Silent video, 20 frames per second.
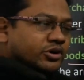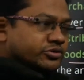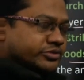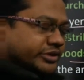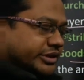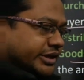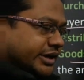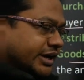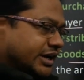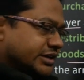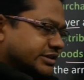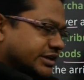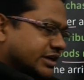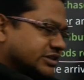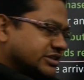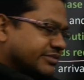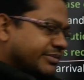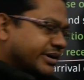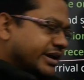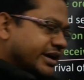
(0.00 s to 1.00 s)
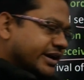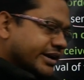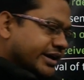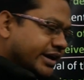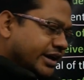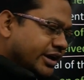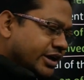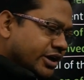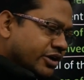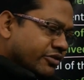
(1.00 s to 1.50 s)
उसने देखा हाँ सारा सामान आ
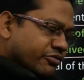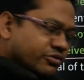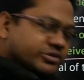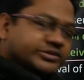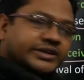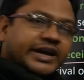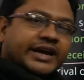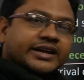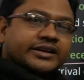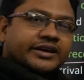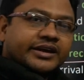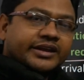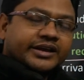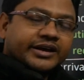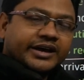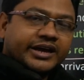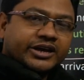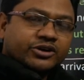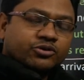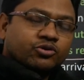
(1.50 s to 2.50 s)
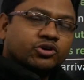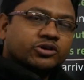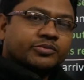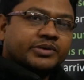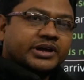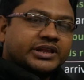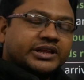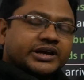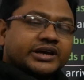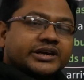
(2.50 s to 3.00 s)
गया वो साइन करेगा एक नोट
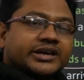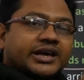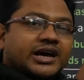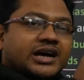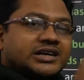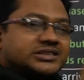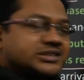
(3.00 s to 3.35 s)
बना देगा कि हाँ